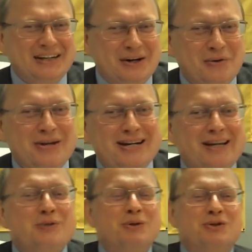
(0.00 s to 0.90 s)
У них
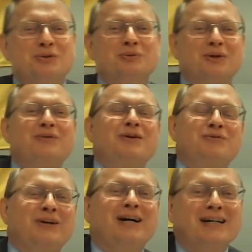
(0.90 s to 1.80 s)
есть процедура
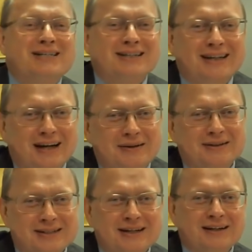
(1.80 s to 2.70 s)
верификации, как
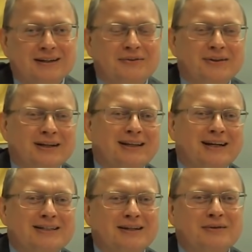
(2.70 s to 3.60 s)
с галкой
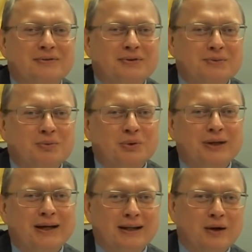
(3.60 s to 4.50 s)
ВКонтакте или в
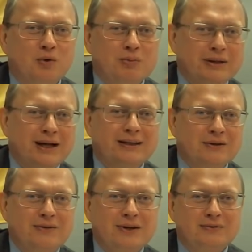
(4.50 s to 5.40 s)
Фейсбуке, когда губернатор
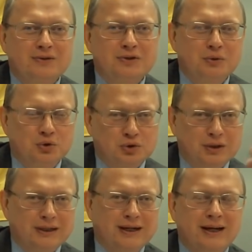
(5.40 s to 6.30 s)
верифицирует, что
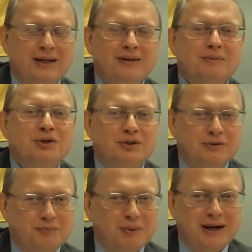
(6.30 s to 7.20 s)
это коллеги
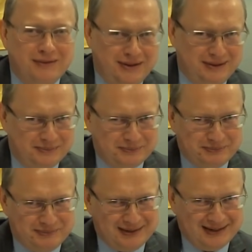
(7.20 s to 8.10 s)
выборщиков правильно.
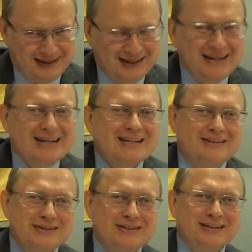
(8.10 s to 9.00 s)

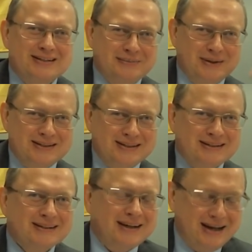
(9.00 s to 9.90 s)
Соответственно, сама,
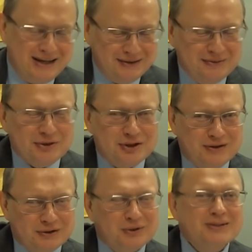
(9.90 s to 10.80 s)
э, коллеги выборщиков,
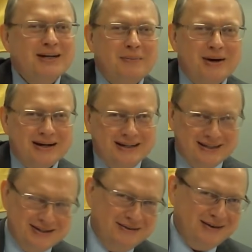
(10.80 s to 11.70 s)
которые
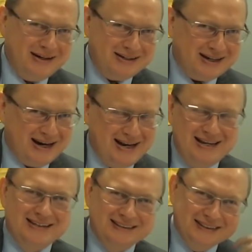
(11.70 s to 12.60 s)
самоорганизовались, они